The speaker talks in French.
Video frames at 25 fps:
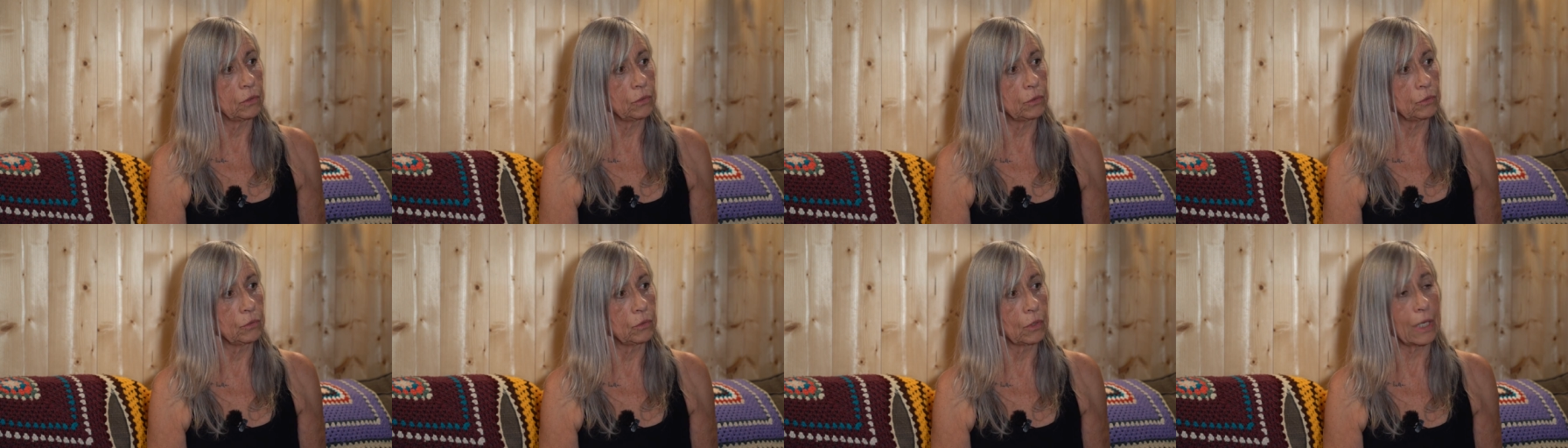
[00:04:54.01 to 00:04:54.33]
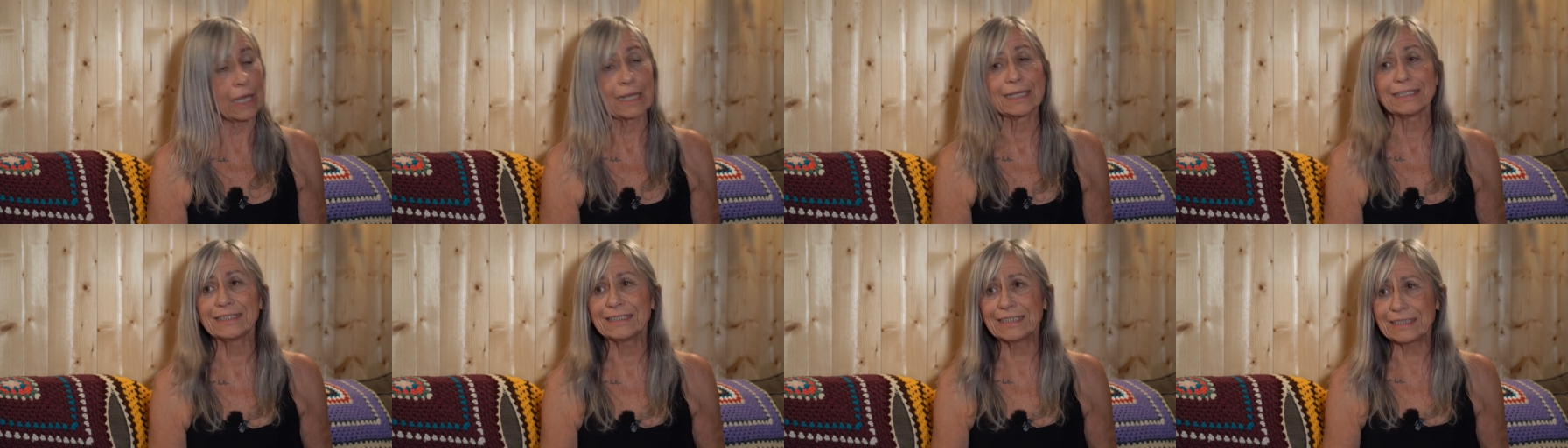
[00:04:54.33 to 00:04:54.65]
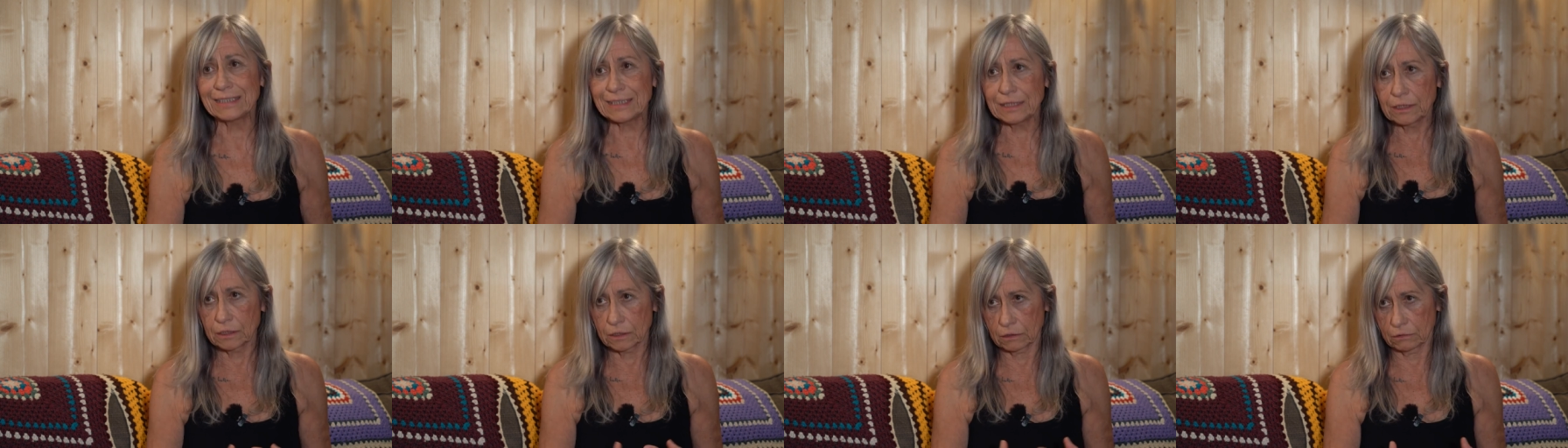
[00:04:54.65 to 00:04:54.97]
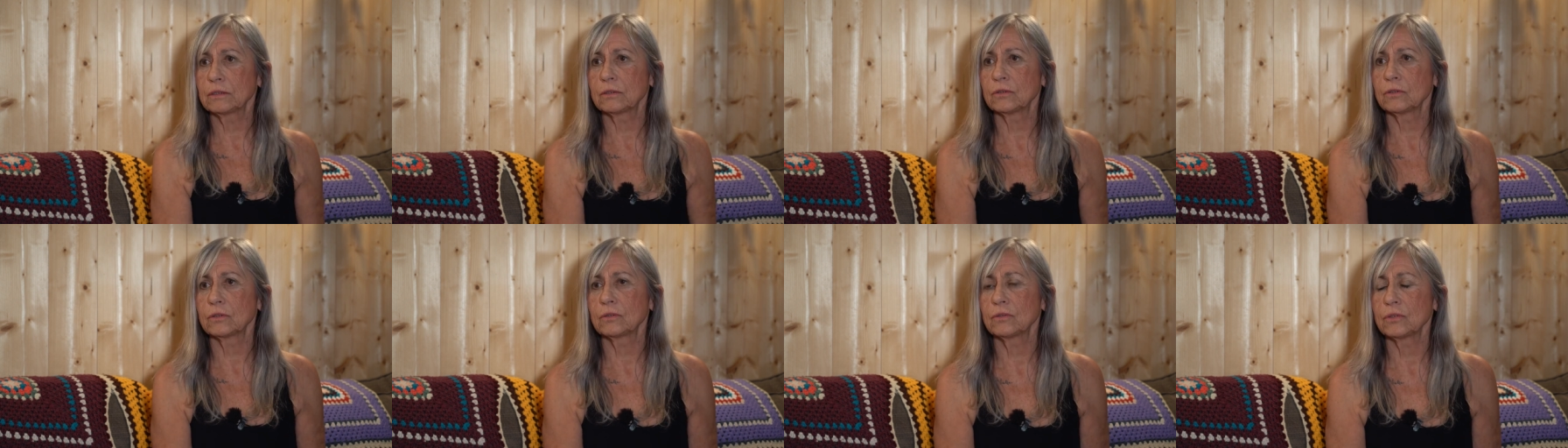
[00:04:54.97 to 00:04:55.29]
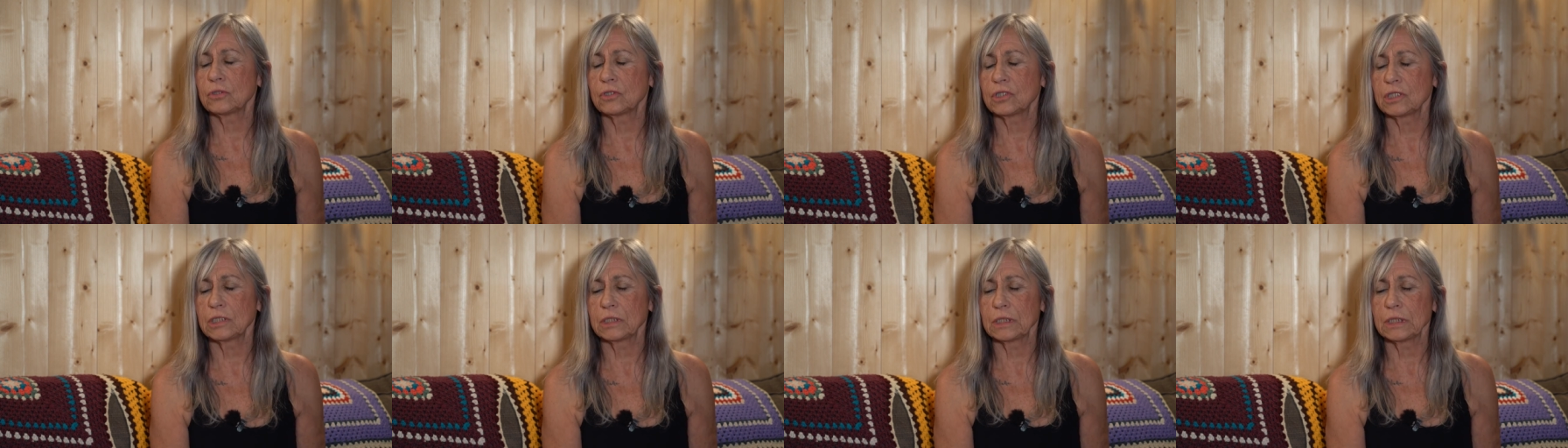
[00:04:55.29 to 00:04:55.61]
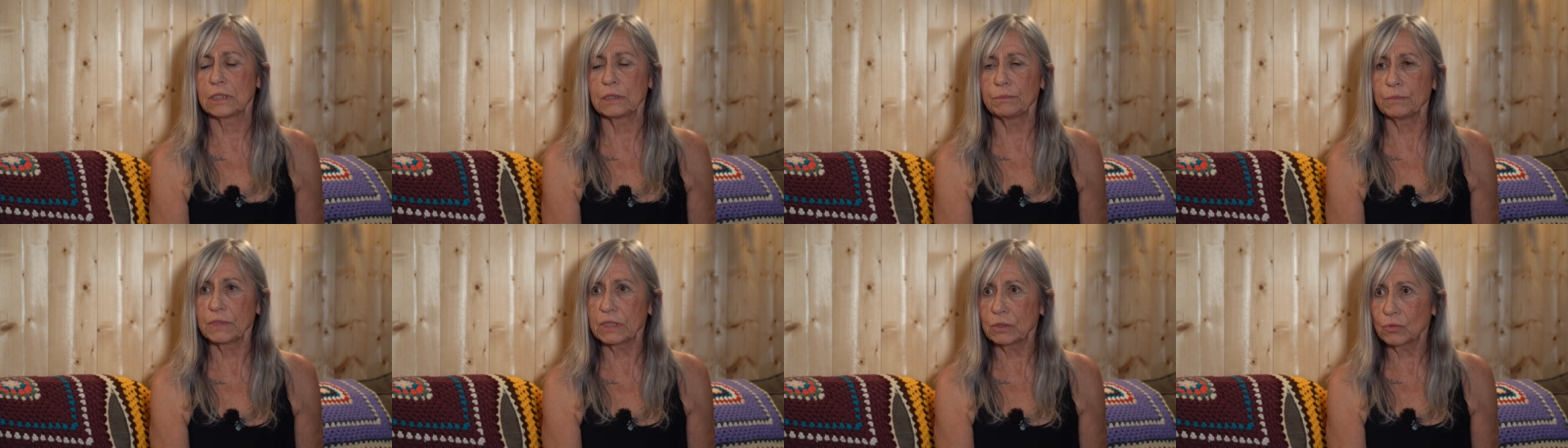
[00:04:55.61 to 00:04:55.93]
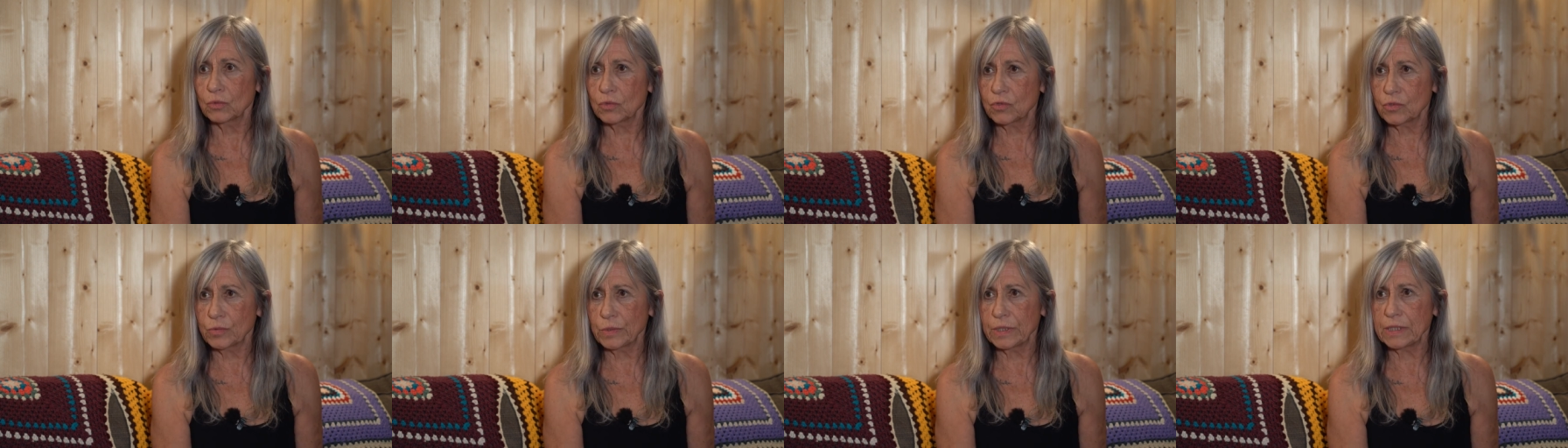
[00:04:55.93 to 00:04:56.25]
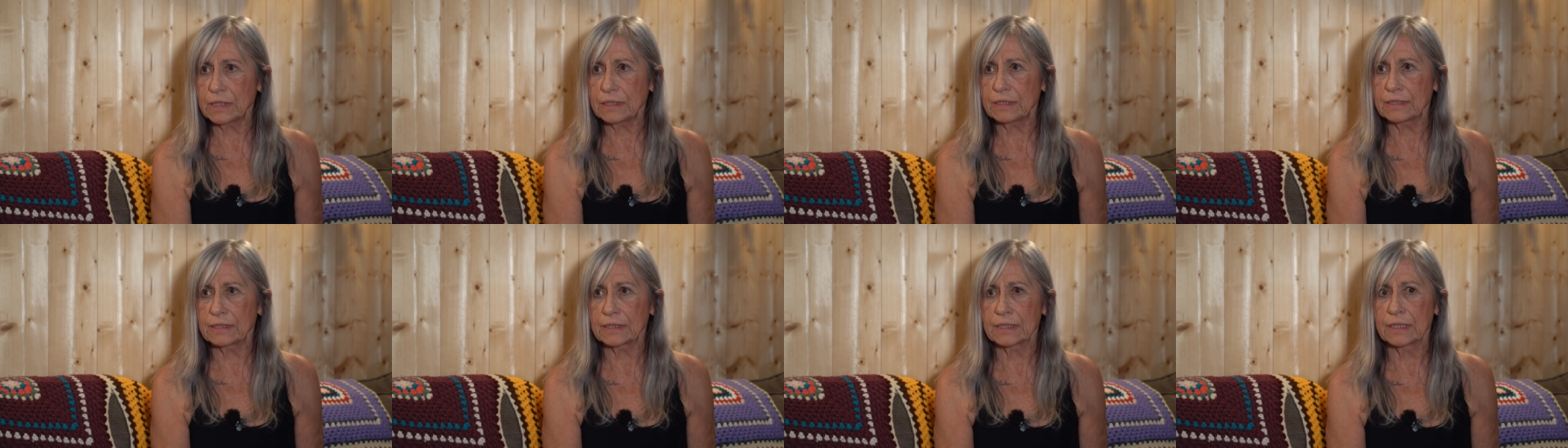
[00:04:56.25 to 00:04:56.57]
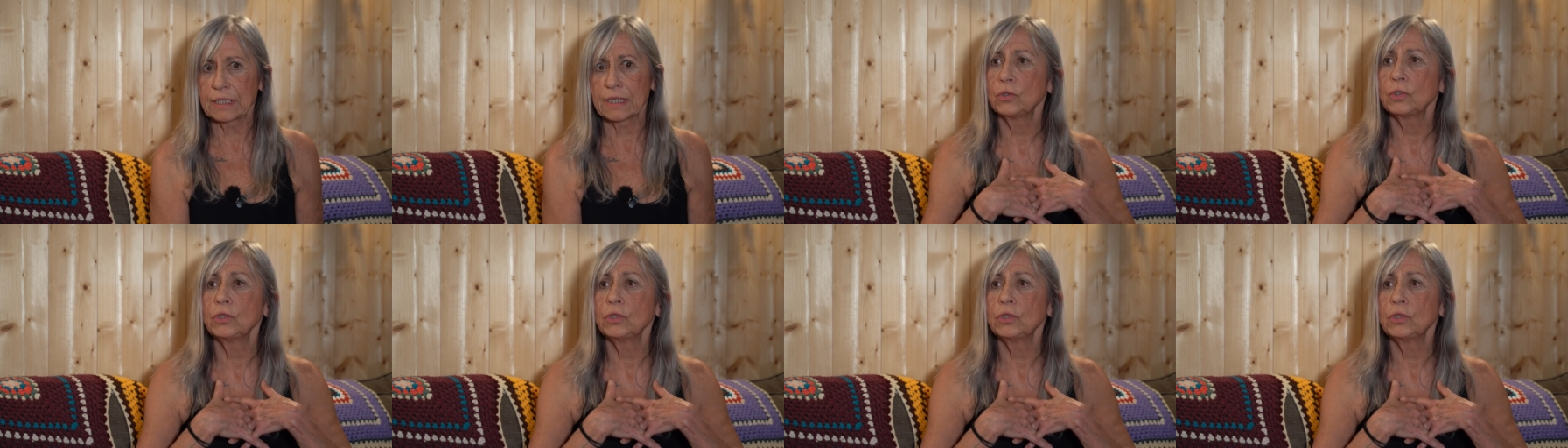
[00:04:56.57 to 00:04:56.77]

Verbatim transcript: euh, racine que, j'ai aimé tout de suite.